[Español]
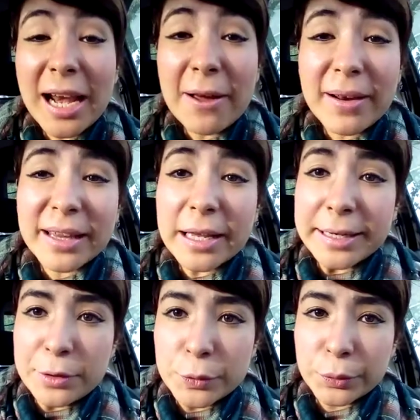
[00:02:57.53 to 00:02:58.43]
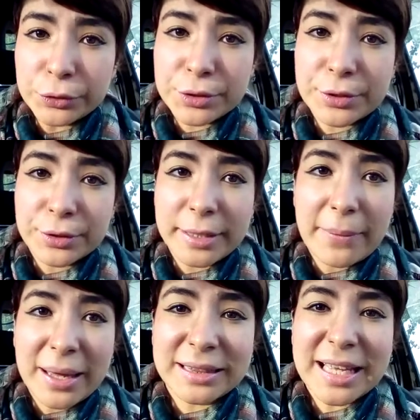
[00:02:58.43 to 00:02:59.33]
la verdad en los puntos
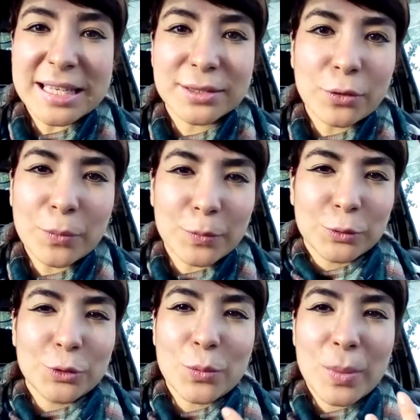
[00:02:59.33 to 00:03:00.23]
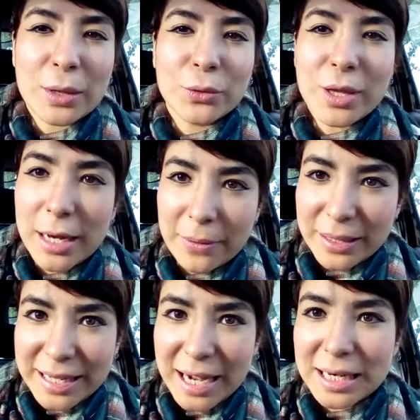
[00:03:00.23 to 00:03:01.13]
de ventas no, no me ayudan a
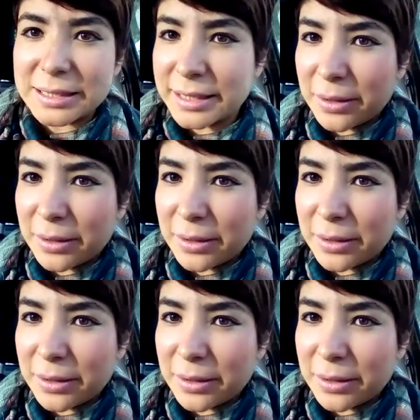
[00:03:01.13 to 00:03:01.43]
venderlas.